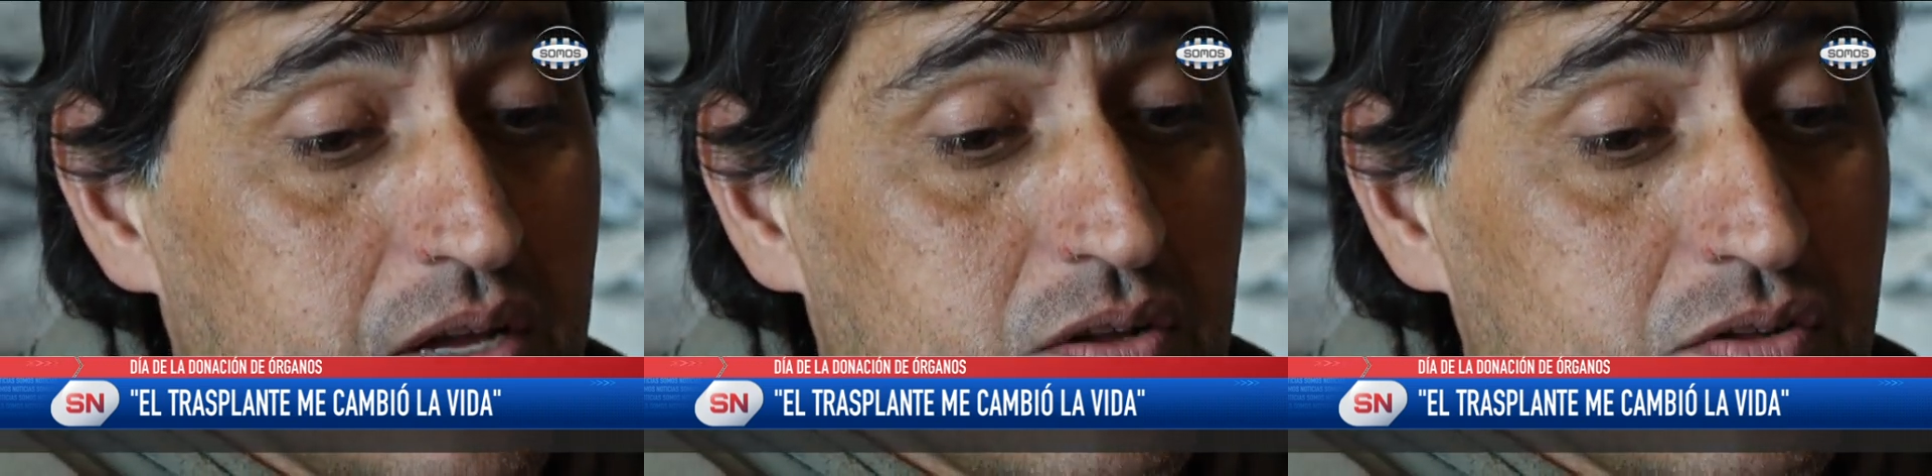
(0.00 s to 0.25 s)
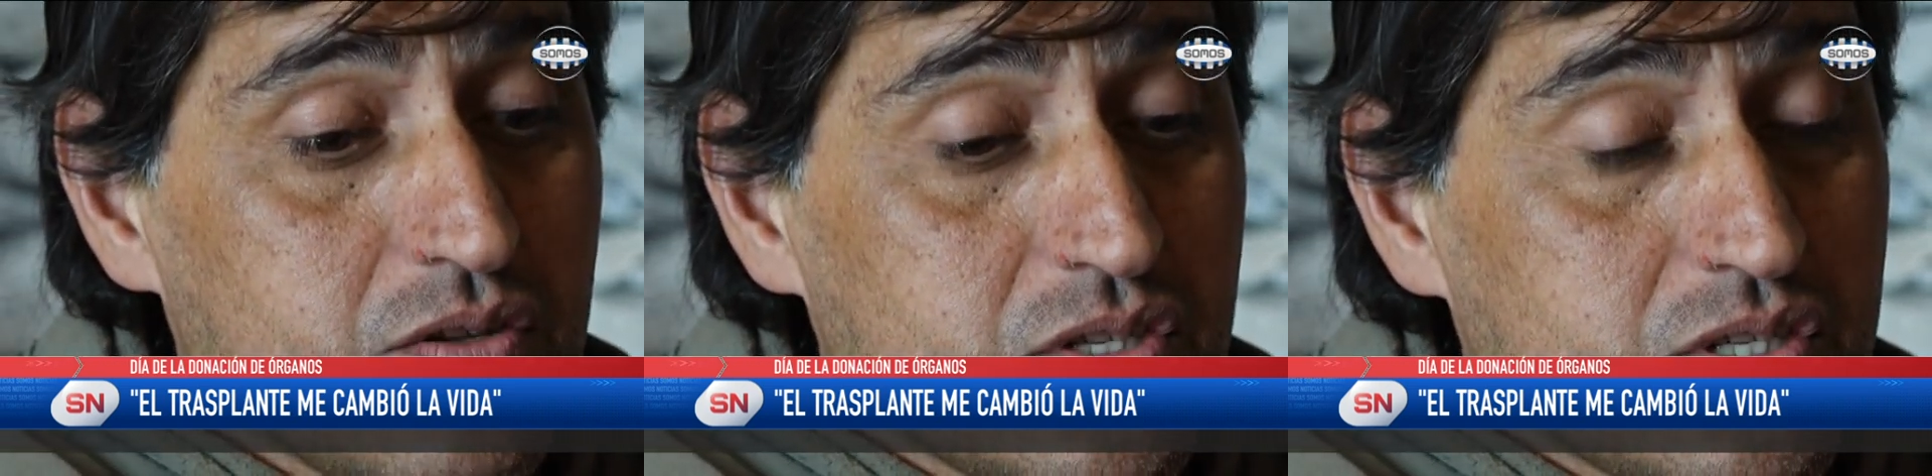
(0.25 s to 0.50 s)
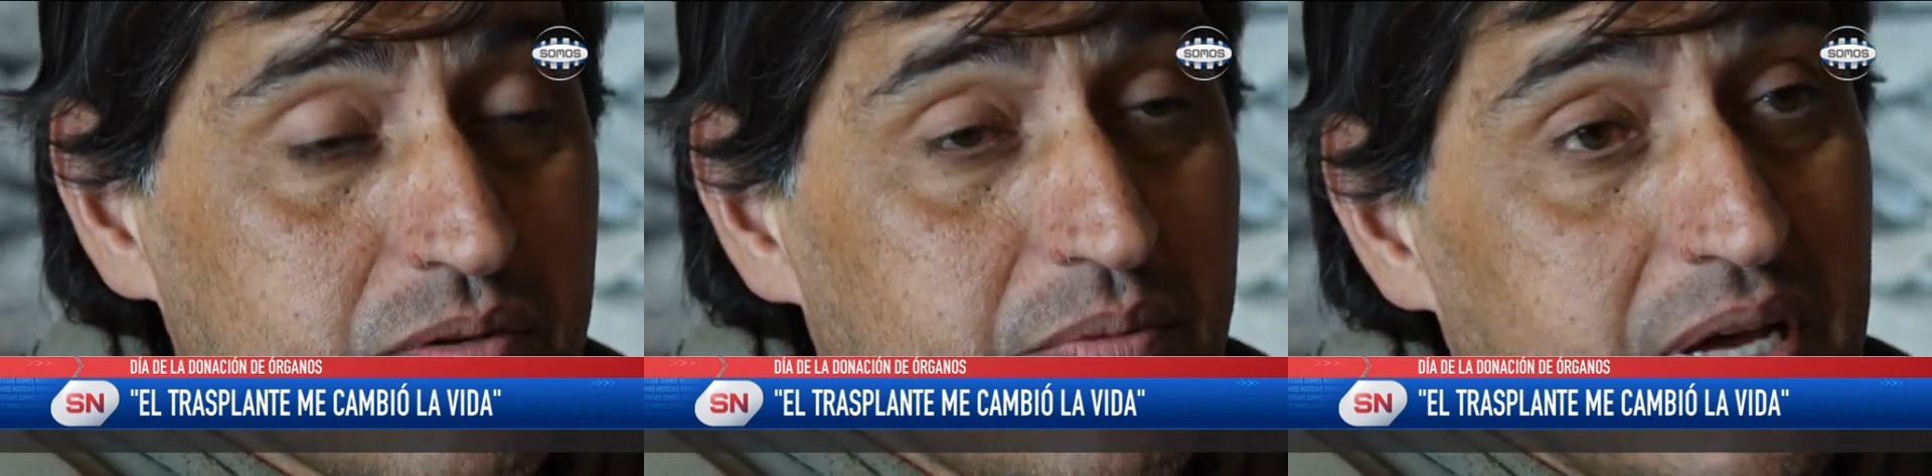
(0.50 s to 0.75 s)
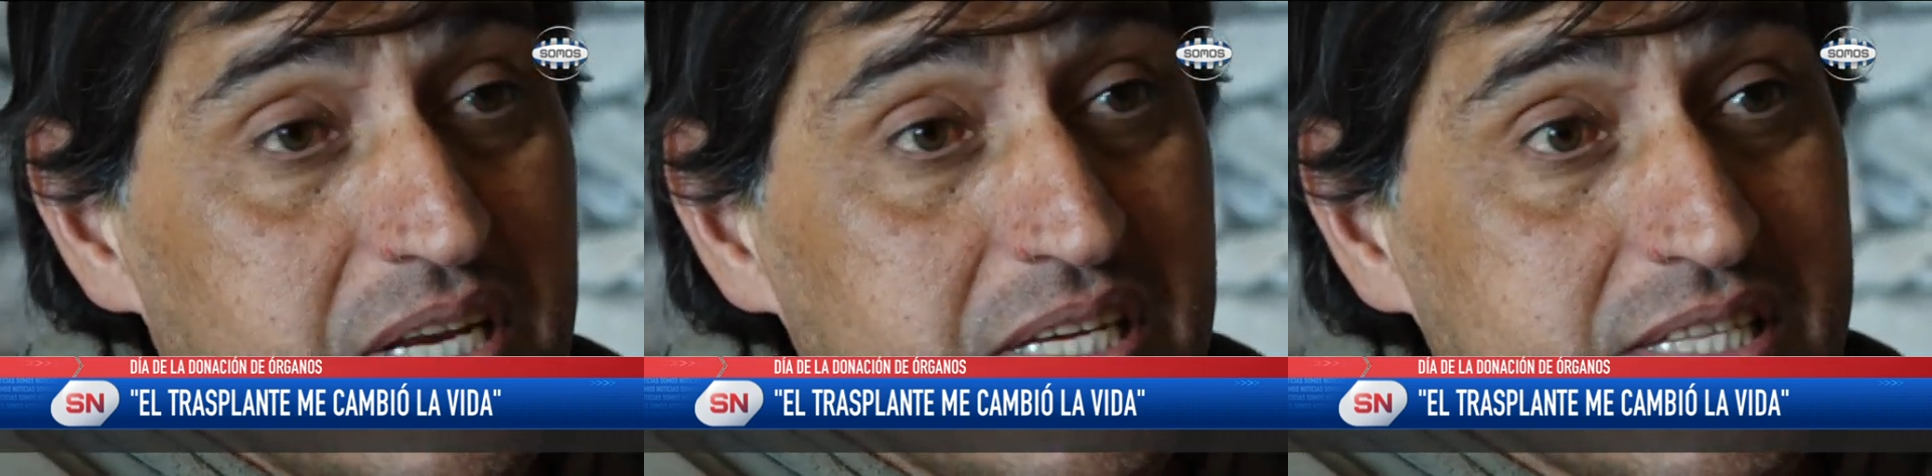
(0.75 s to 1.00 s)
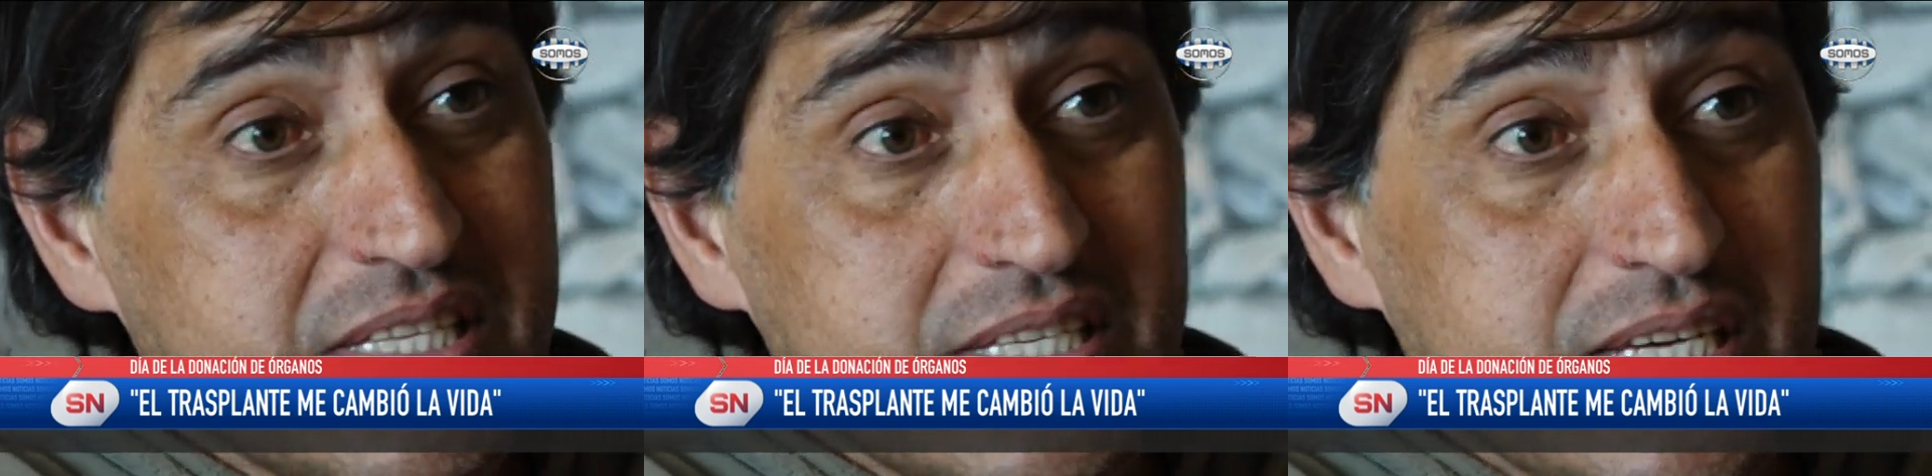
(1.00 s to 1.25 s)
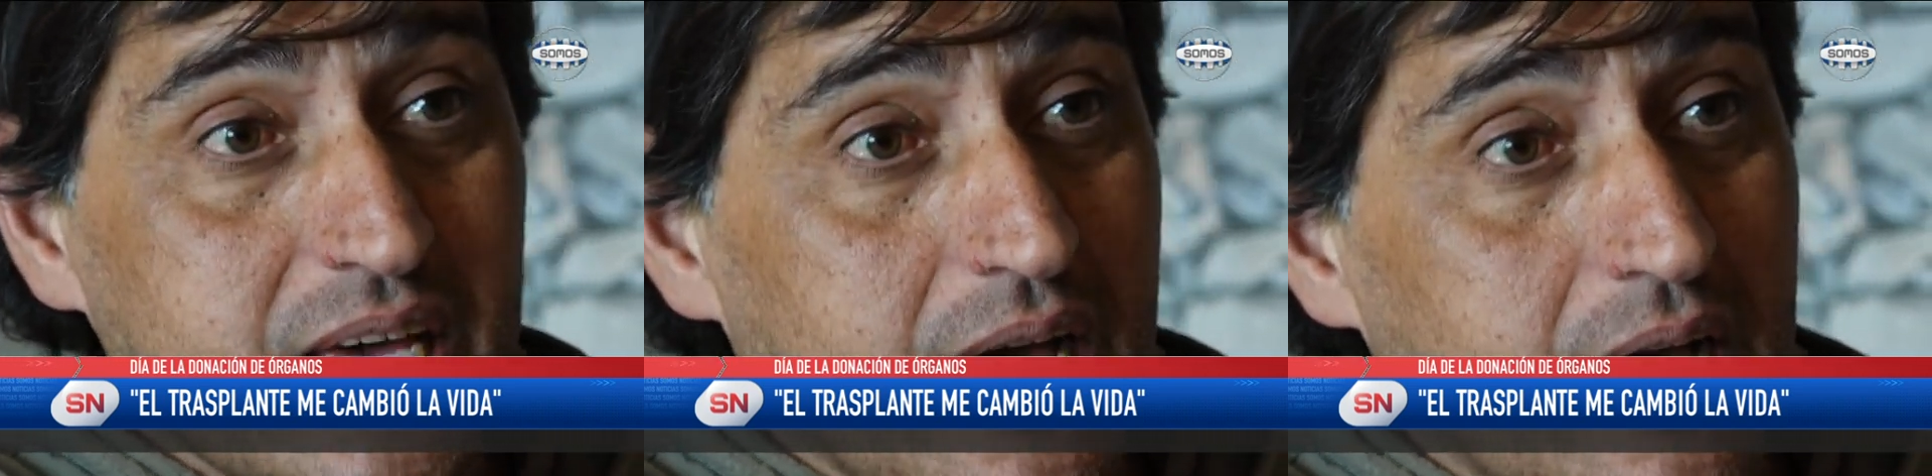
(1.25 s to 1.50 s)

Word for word: y los últimos dos años ya